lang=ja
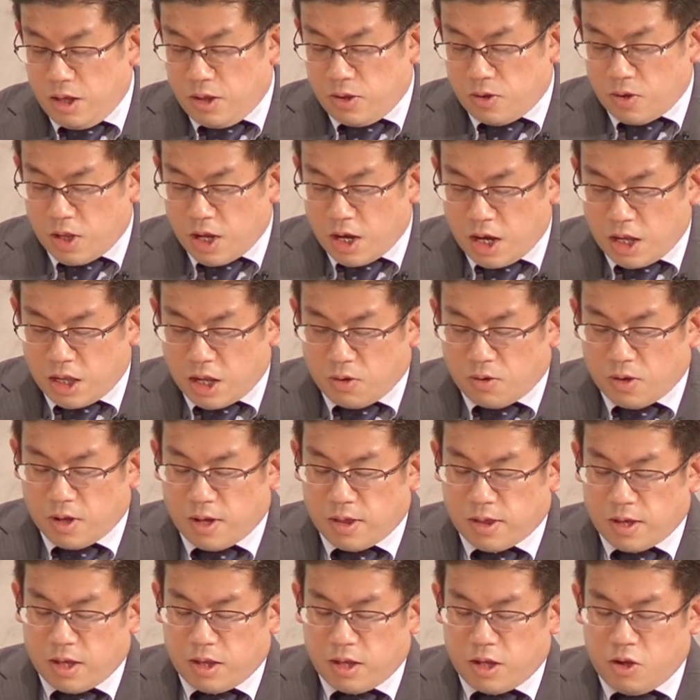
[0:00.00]
備えてく
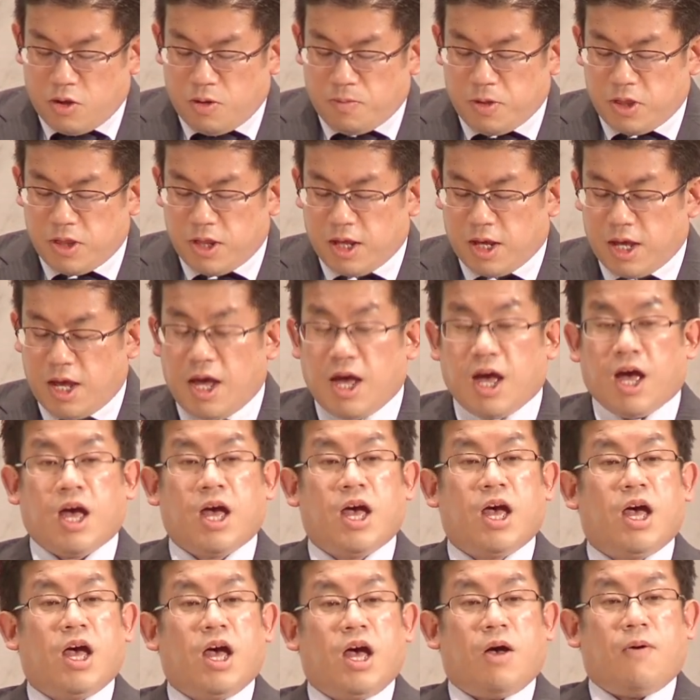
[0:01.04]
ださっている道
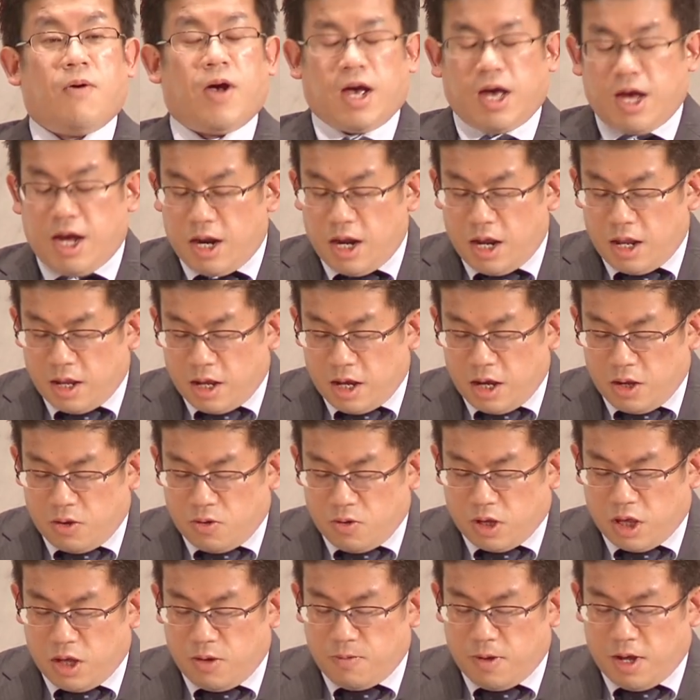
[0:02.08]
がわからない
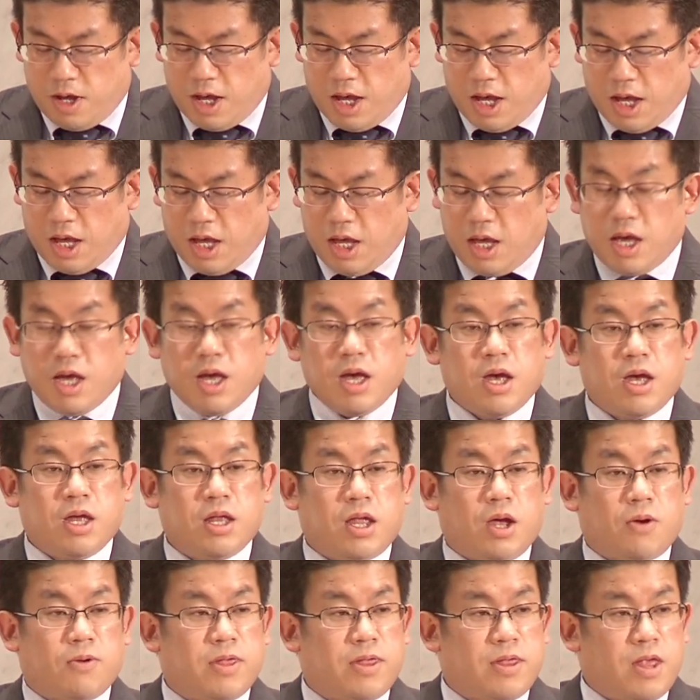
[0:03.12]
ときは
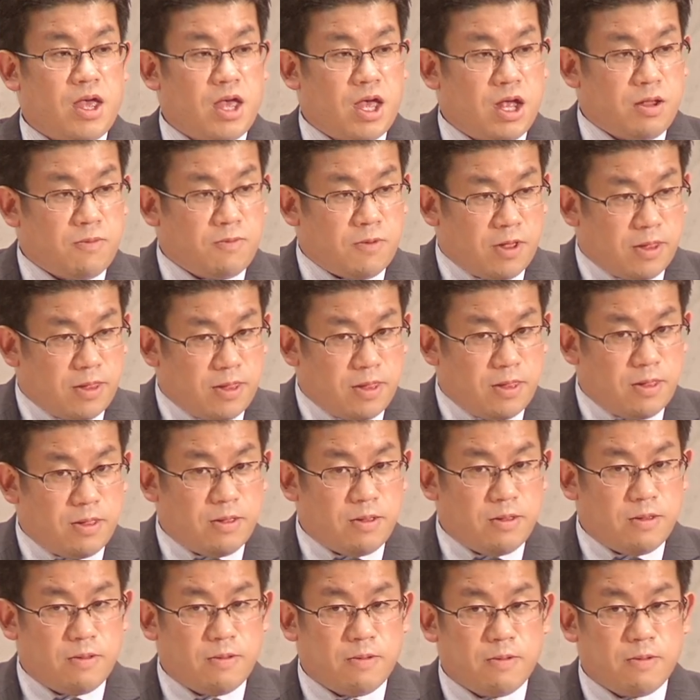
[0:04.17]
たくさんあります。